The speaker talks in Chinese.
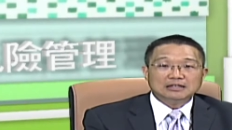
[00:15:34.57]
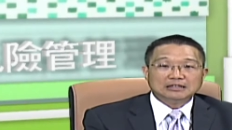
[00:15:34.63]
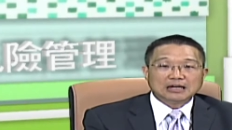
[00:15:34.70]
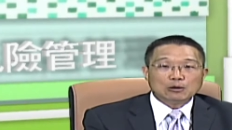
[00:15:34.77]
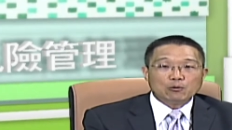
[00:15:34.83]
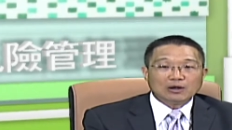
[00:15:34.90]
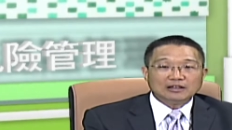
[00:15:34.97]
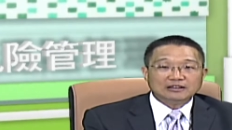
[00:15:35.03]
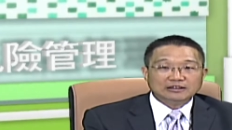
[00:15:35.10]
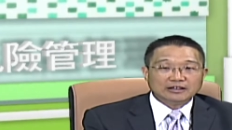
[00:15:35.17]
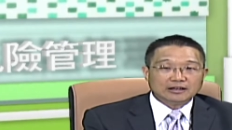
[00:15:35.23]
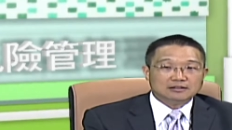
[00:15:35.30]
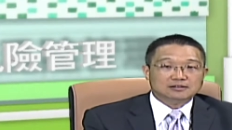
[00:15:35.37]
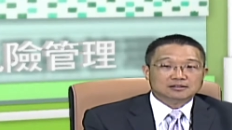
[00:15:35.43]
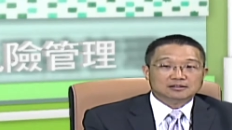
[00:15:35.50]
更换
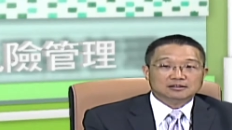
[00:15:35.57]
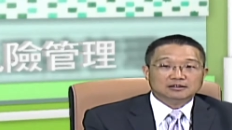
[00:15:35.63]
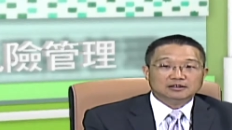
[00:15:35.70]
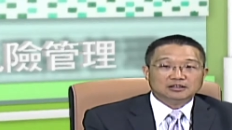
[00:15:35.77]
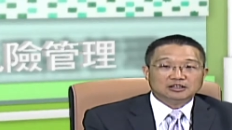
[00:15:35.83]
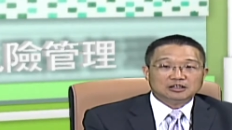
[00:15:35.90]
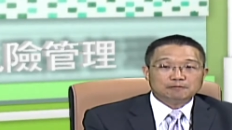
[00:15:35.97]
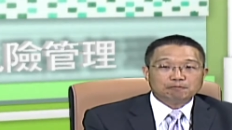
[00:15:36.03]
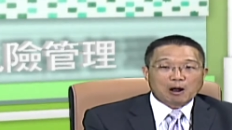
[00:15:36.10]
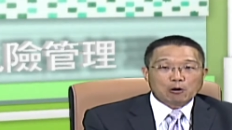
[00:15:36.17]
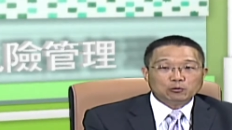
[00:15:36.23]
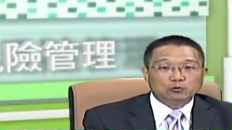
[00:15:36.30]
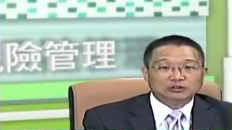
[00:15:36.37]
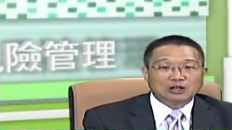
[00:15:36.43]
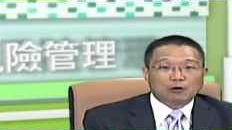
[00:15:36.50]
电池以
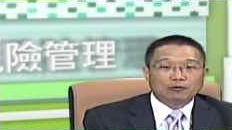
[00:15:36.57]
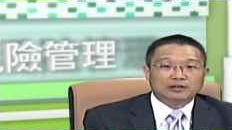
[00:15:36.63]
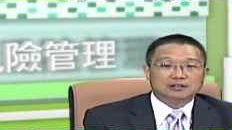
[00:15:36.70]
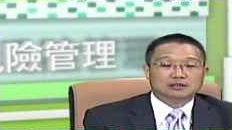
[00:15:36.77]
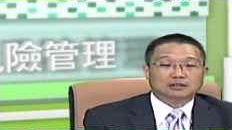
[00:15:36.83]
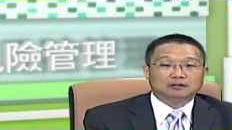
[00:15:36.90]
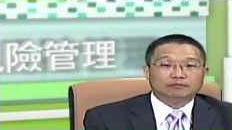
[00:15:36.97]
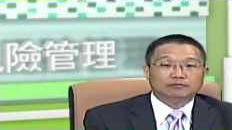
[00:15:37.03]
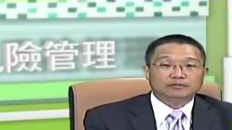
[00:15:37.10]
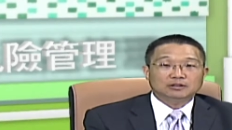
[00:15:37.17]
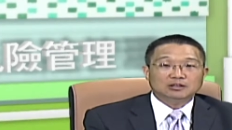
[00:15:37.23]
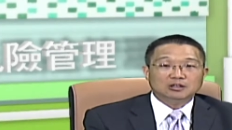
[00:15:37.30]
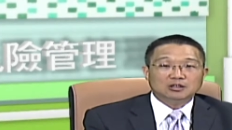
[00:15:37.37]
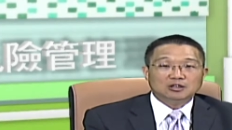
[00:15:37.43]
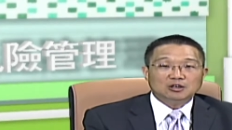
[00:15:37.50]
保护消费者。
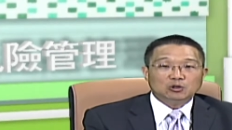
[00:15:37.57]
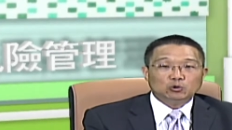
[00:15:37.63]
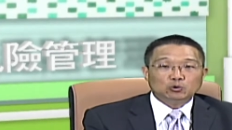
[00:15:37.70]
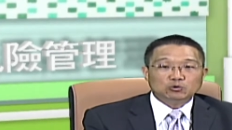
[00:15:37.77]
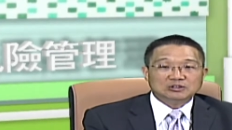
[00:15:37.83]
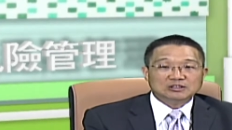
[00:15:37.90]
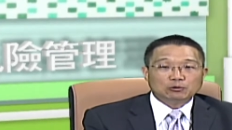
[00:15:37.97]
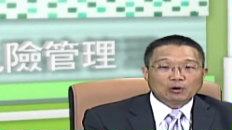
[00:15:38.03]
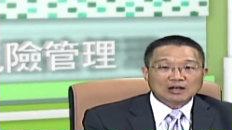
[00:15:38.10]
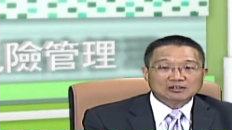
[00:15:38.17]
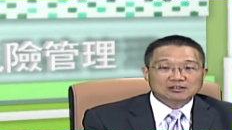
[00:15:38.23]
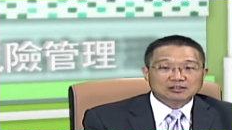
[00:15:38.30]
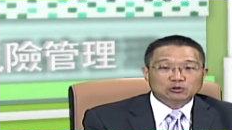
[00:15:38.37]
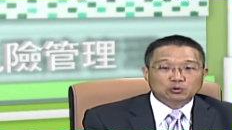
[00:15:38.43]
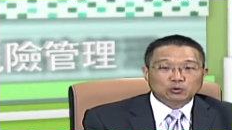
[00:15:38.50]
如此快
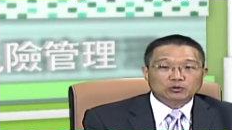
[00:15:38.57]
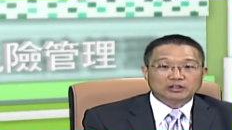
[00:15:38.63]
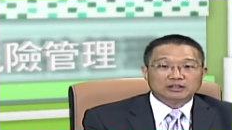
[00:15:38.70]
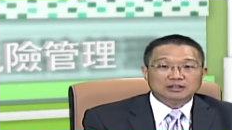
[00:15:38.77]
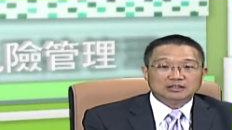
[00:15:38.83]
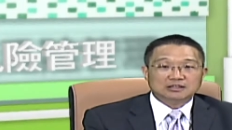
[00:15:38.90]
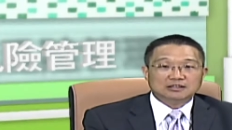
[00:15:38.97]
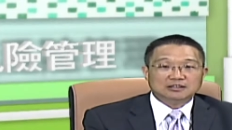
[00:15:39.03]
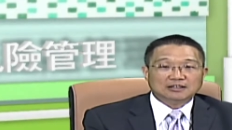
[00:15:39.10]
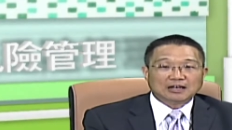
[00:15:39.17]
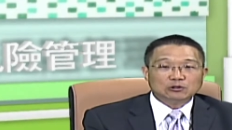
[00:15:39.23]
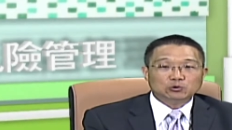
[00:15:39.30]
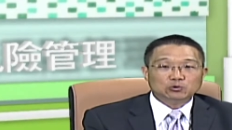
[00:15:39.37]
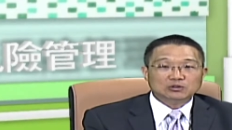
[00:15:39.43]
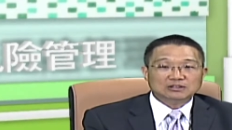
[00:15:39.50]
速的处理，可
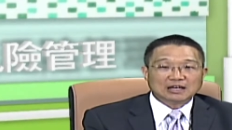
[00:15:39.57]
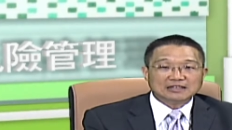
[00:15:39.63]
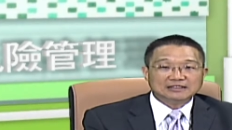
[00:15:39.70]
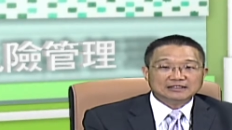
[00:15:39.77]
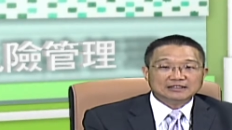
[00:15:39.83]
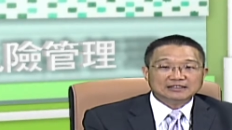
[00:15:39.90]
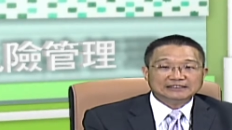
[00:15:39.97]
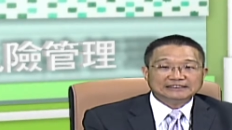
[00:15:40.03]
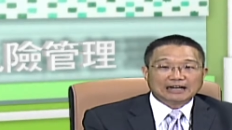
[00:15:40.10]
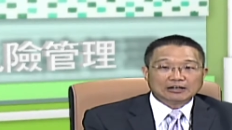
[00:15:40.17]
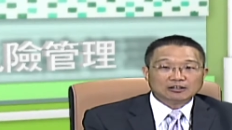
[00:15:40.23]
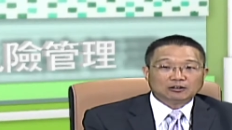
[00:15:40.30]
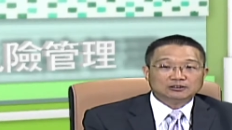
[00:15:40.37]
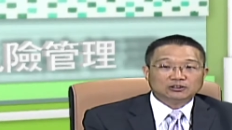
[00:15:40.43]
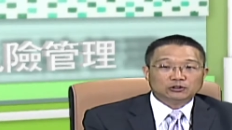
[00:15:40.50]
看出三星想
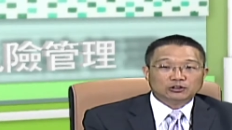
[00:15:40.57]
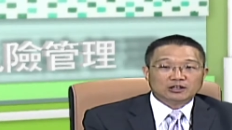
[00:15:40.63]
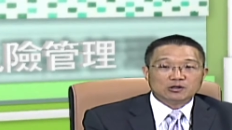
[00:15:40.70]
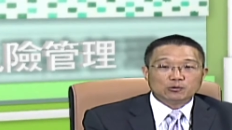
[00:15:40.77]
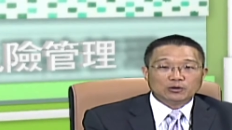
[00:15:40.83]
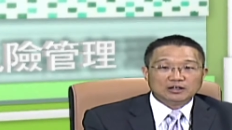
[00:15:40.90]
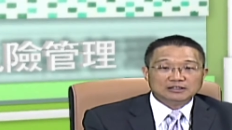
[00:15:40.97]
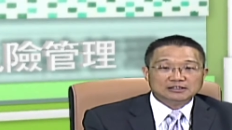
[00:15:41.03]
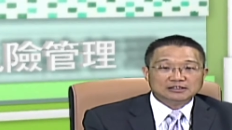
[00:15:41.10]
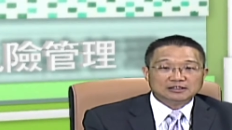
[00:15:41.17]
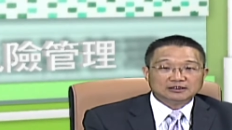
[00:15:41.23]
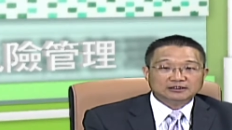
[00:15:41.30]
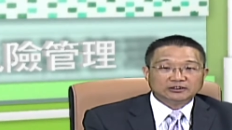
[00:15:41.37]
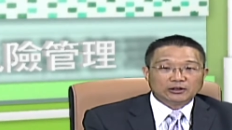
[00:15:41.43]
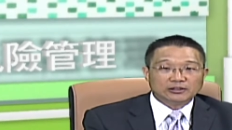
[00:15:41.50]
要解决危机
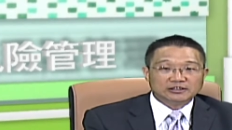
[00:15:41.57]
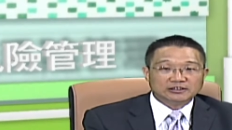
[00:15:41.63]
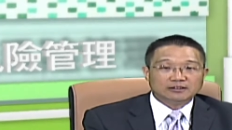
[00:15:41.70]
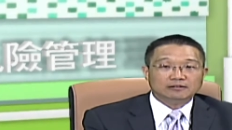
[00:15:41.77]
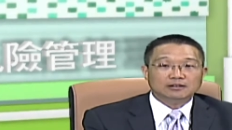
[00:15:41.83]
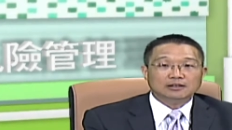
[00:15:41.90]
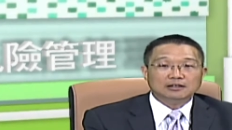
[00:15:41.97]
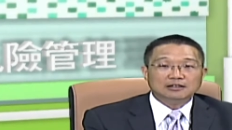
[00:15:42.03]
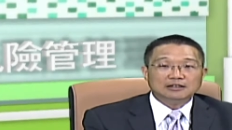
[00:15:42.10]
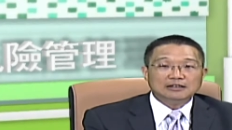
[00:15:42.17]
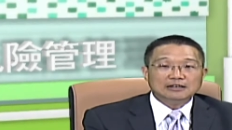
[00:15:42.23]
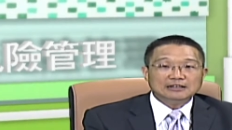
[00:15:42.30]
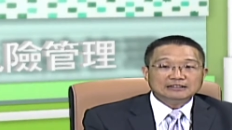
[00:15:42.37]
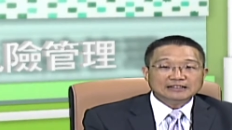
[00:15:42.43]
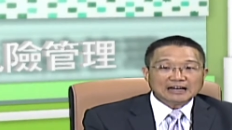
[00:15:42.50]
的决心。
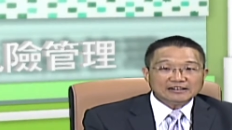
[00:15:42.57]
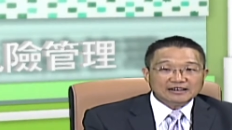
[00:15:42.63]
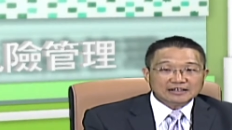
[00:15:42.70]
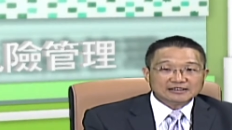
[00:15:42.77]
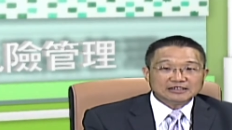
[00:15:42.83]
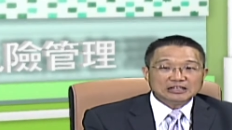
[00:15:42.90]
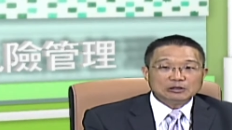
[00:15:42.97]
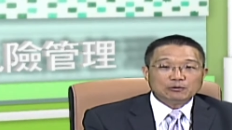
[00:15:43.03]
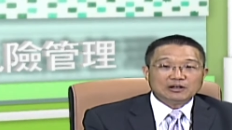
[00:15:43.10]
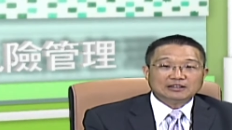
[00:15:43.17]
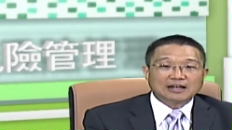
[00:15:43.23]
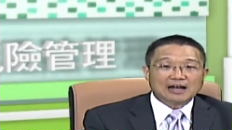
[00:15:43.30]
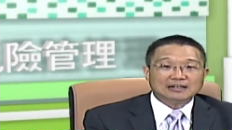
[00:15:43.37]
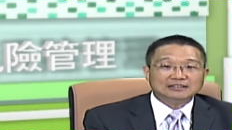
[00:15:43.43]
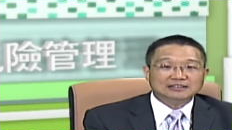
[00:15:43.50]
但也是因为
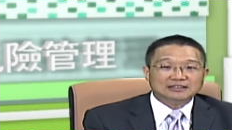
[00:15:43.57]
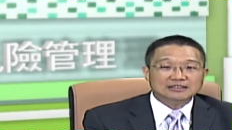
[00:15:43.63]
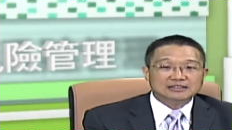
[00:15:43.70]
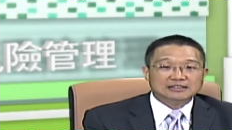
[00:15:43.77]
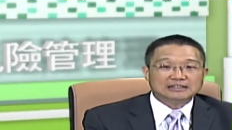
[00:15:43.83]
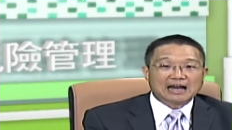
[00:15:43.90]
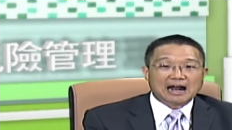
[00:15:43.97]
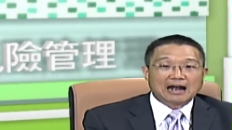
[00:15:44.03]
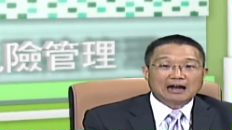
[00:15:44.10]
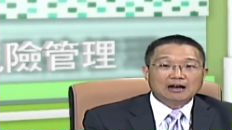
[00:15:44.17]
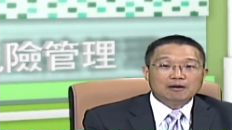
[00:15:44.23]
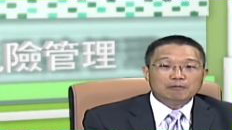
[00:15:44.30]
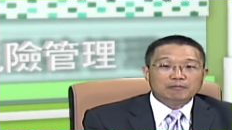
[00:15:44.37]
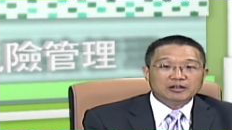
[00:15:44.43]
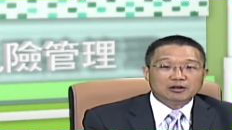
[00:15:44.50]
太心急啊，
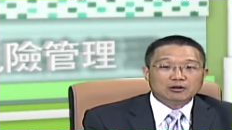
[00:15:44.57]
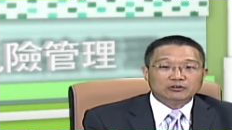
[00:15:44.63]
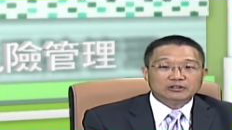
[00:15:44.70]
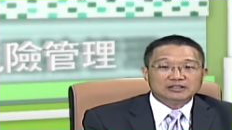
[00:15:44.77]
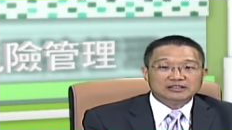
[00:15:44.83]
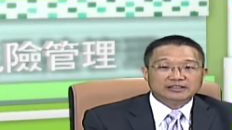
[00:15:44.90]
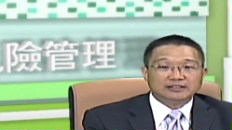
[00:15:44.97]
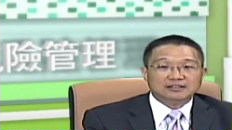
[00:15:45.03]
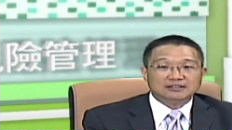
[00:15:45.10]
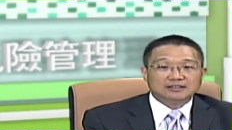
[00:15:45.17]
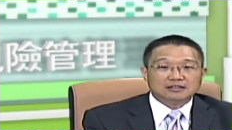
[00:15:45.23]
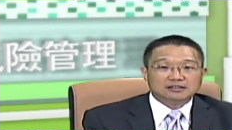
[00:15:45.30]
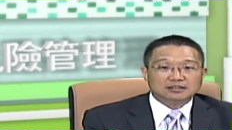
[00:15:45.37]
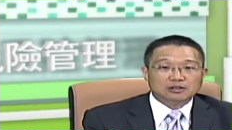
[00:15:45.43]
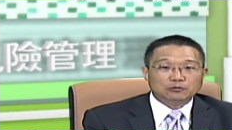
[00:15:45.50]
没有理清
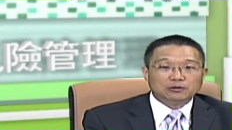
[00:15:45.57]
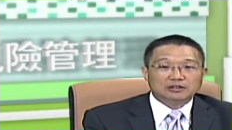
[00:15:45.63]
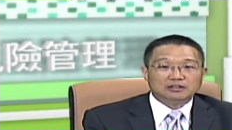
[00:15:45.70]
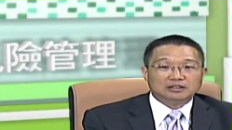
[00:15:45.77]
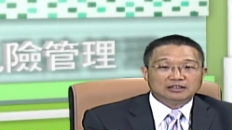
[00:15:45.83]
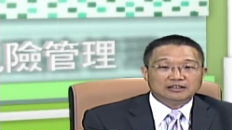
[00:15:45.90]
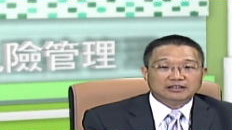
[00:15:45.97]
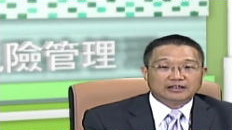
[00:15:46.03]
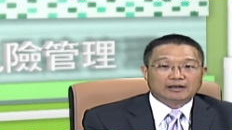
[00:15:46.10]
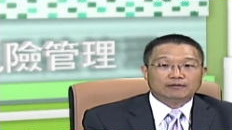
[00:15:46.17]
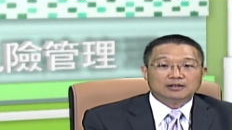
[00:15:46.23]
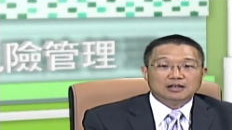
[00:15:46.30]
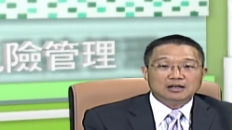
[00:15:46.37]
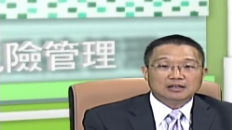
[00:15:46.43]
真正的问题点，